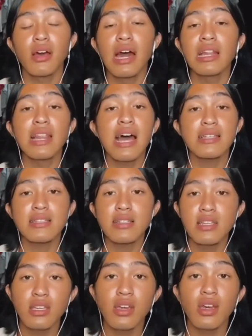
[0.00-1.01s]
At
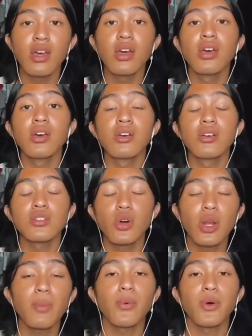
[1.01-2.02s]
lastly,
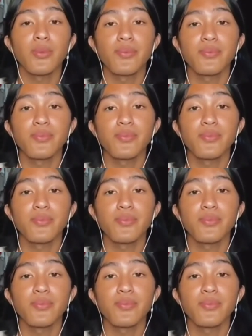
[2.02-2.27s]
sorry po.